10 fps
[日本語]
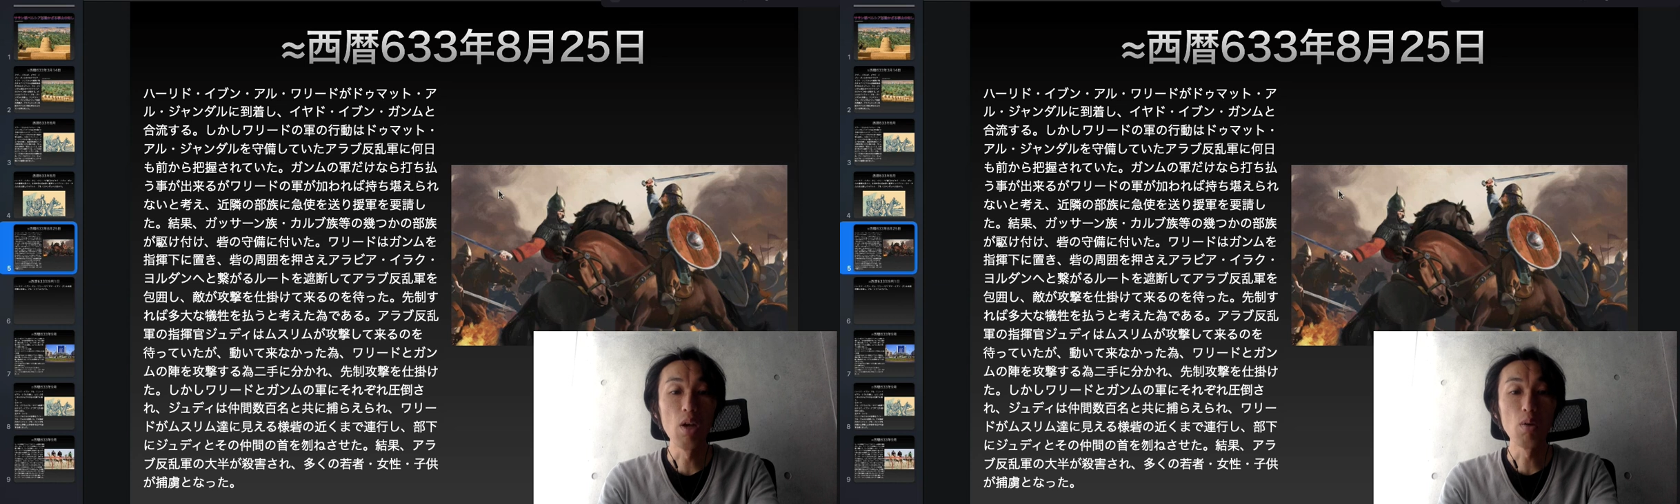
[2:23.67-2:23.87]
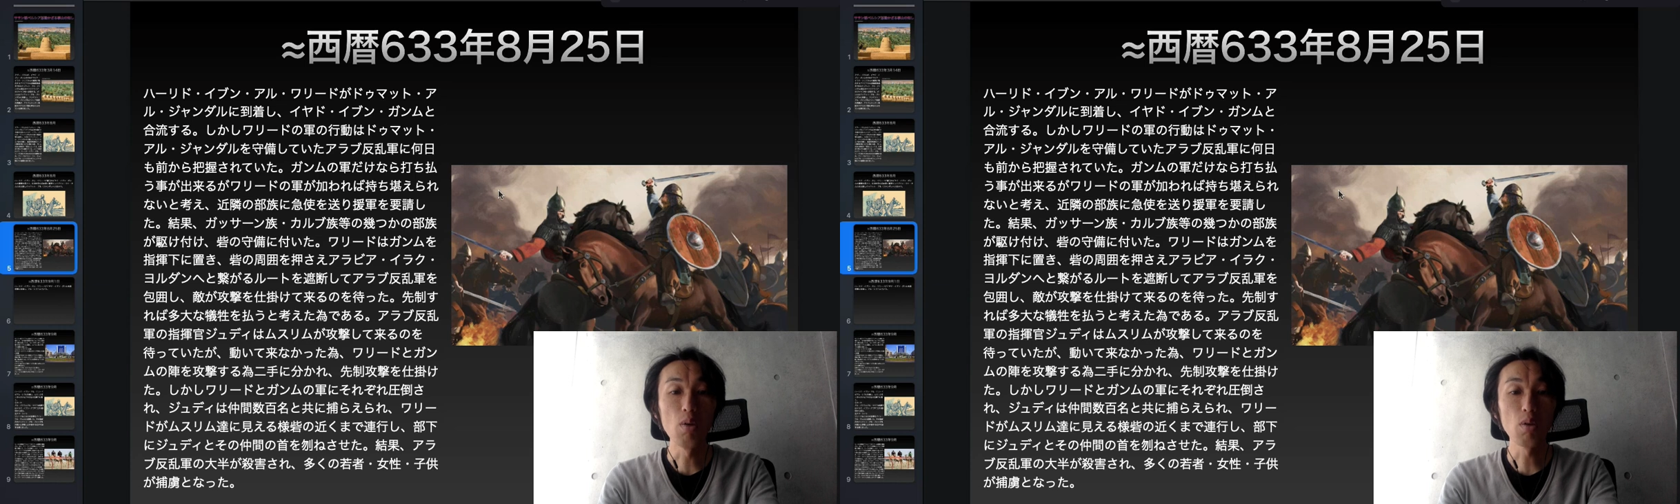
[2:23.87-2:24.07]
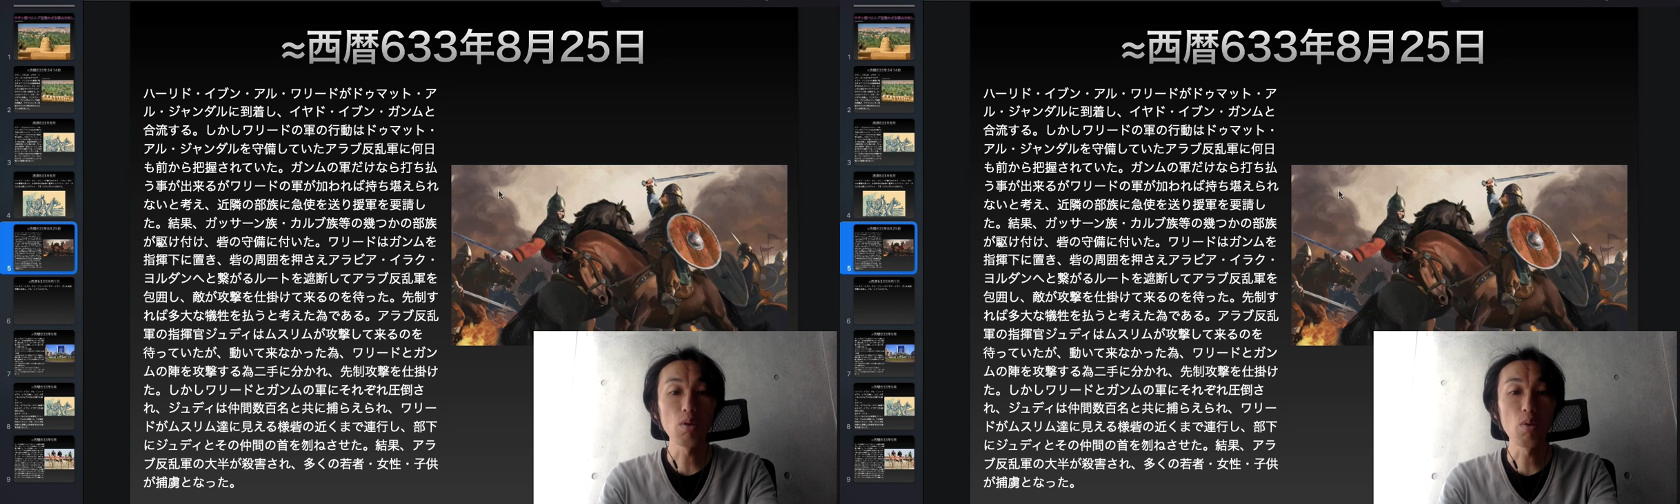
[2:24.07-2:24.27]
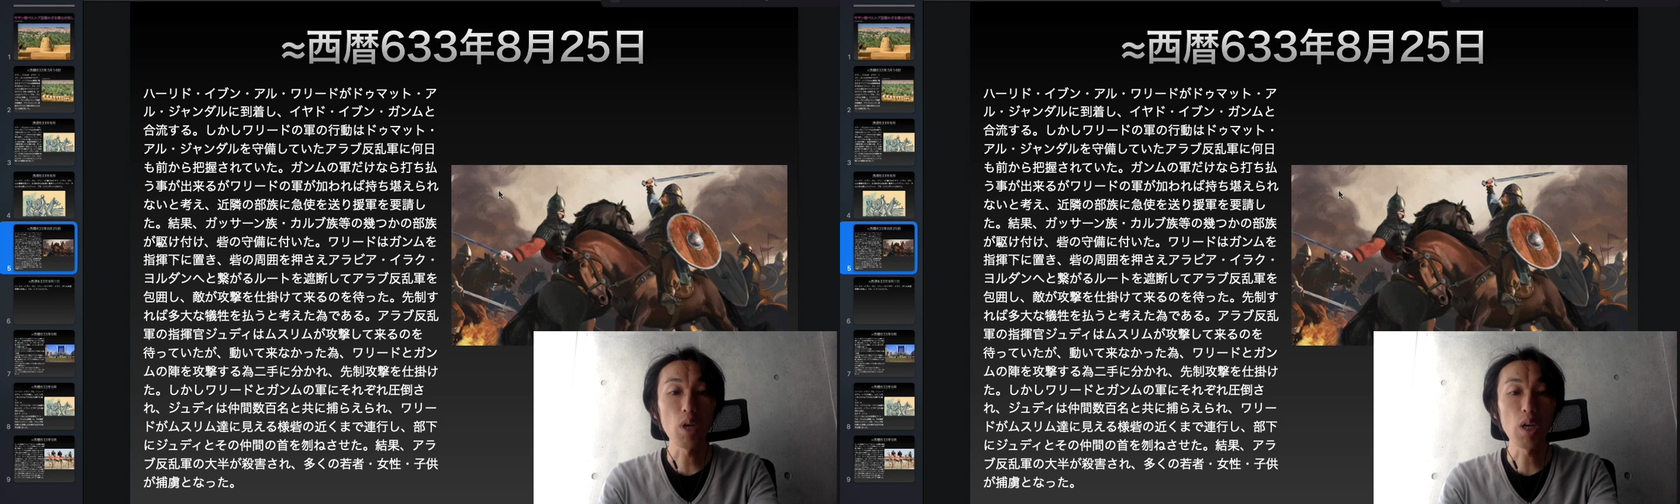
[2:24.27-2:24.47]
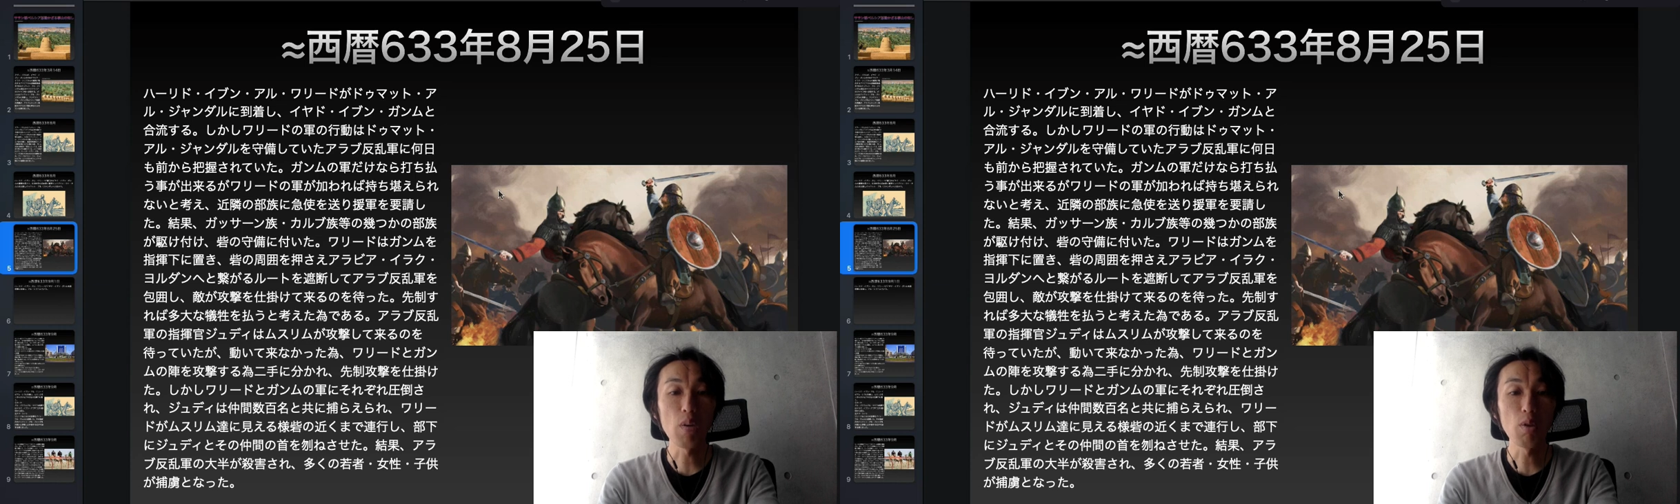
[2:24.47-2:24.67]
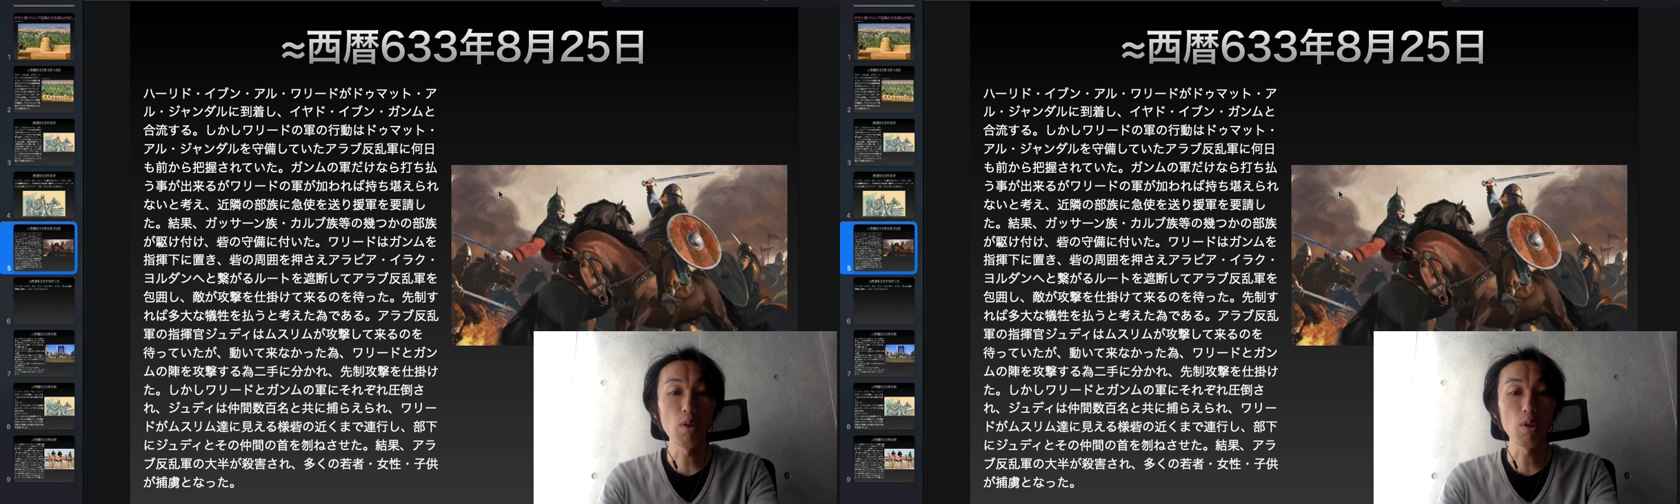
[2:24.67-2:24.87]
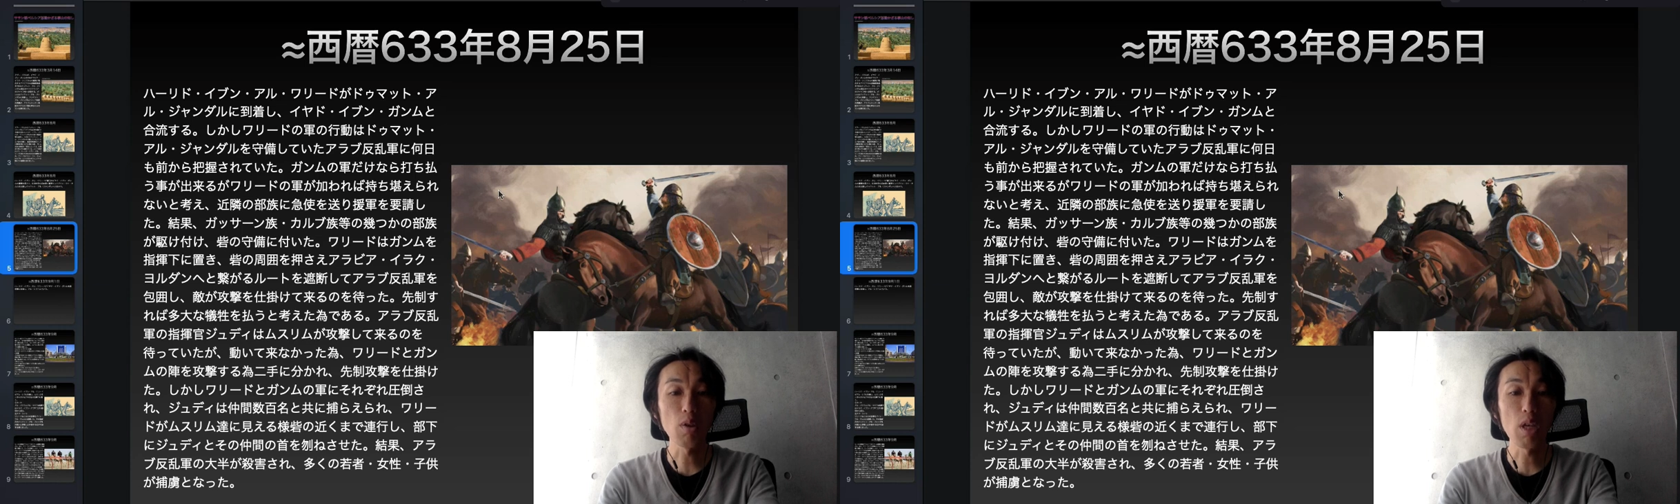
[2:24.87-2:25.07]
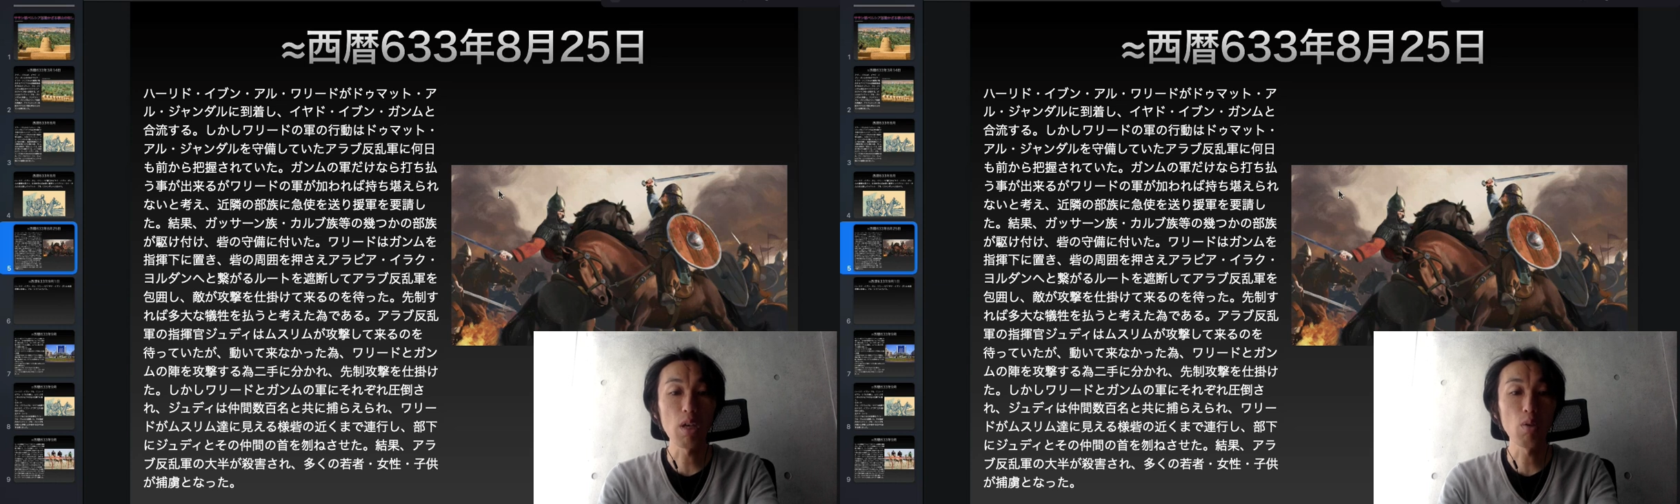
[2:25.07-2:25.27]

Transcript: 多くの若者女性